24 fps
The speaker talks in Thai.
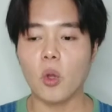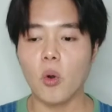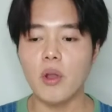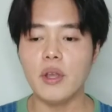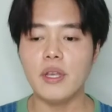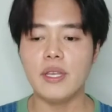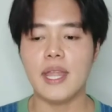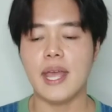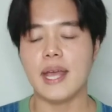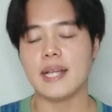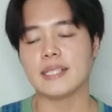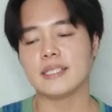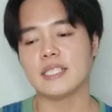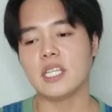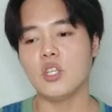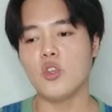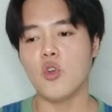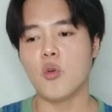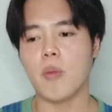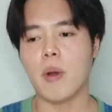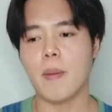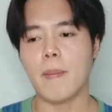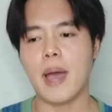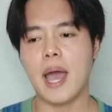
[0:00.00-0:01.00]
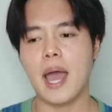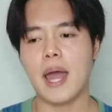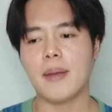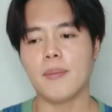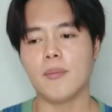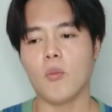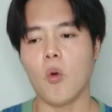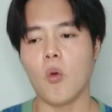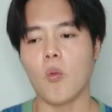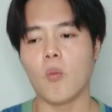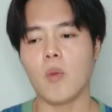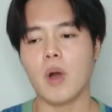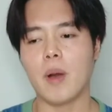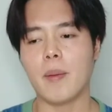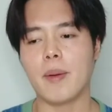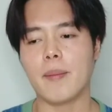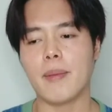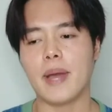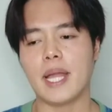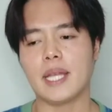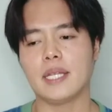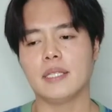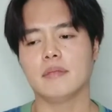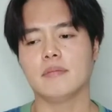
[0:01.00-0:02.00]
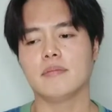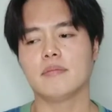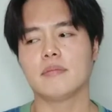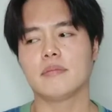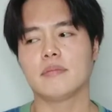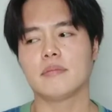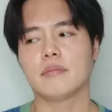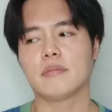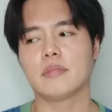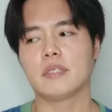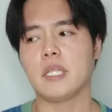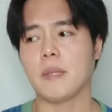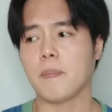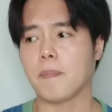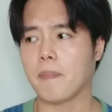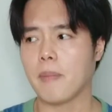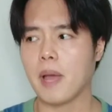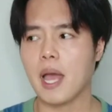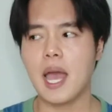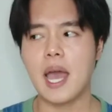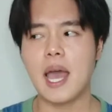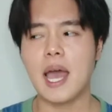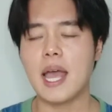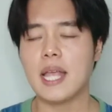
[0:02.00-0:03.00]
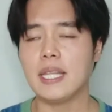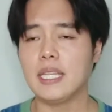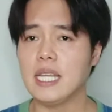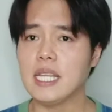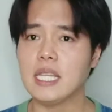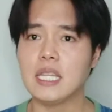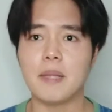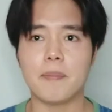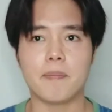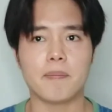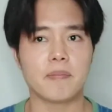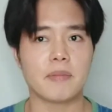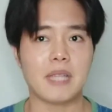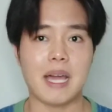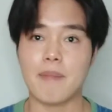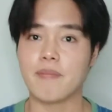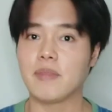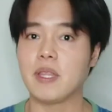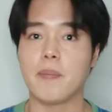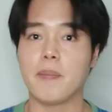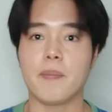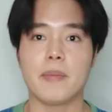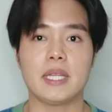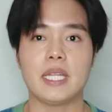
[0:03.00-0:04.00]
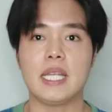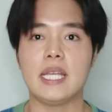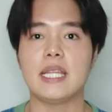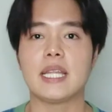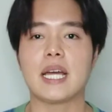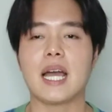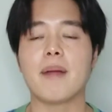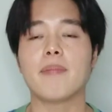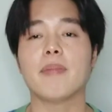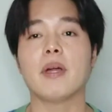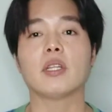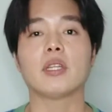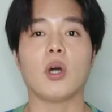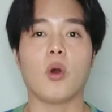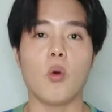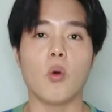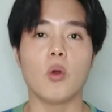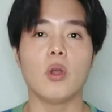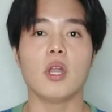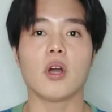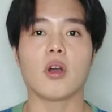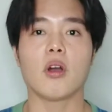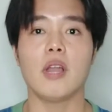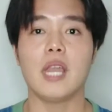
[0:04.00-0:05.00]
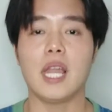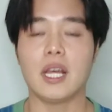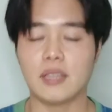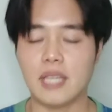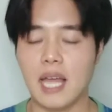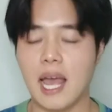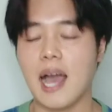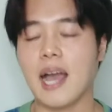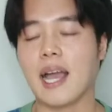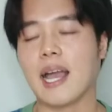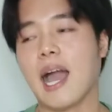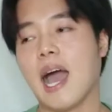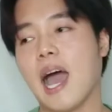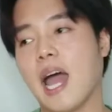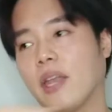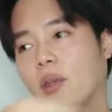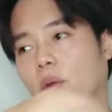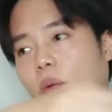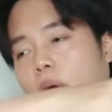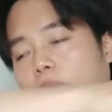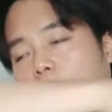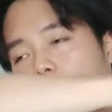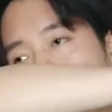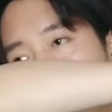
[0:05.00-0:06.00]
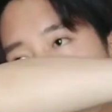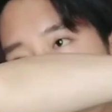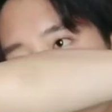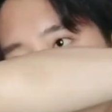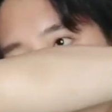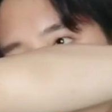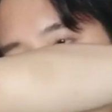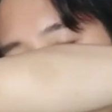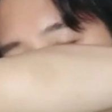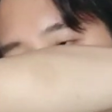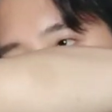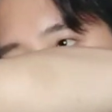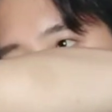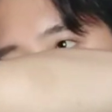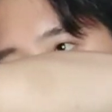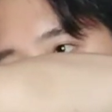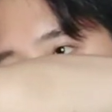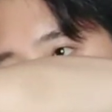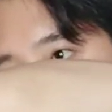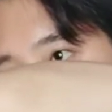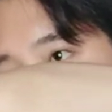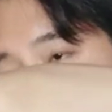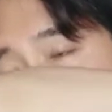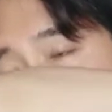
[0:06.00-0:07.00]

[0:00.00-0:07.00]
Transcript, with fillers: ต้นเนี่ย จะอยู่ประมาณผมว่าประมาณสิบห้ายี่สิบสามสิบนาทีนะครับ แล้วแต่คนแล้วก็แล้วแต่อากาศด้วยเพ